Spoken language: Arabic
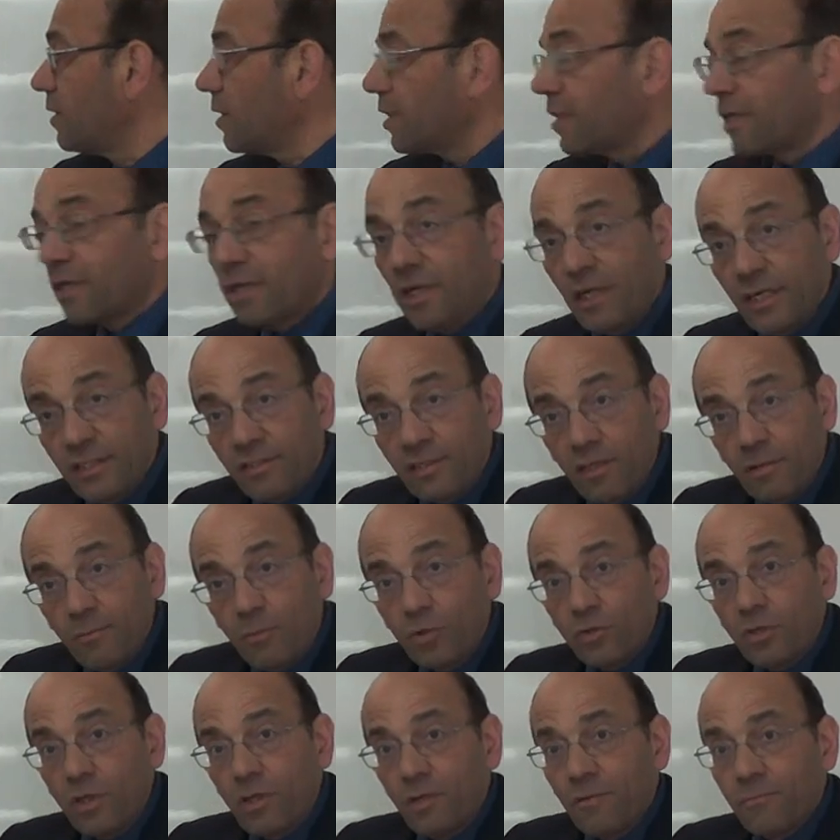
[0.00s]
قراءه
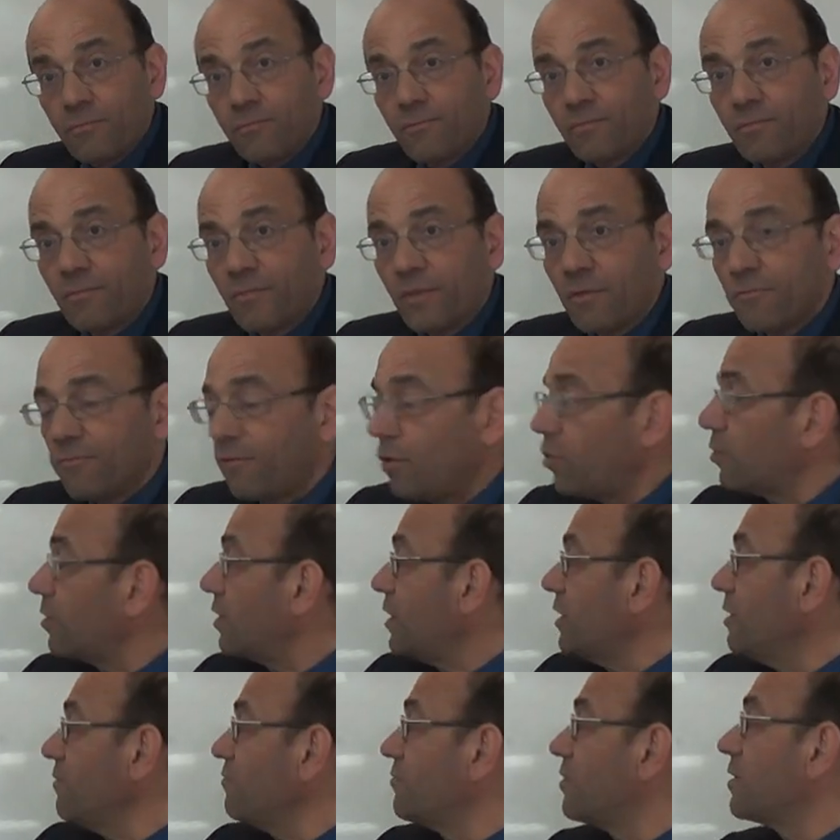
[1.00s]
الموديل فهون
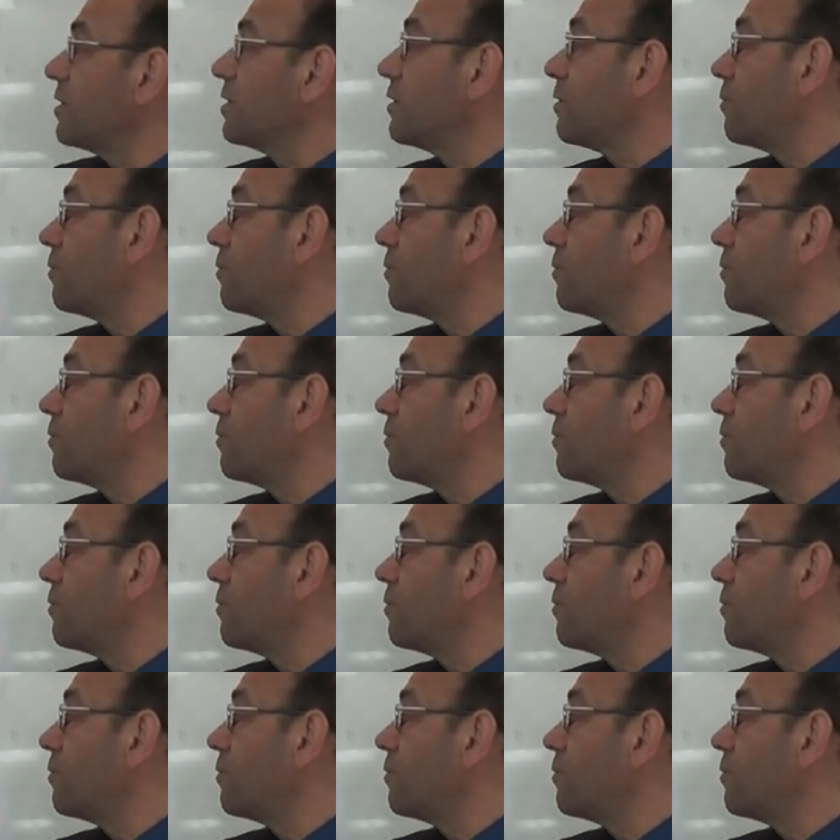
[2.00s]
رح نفترض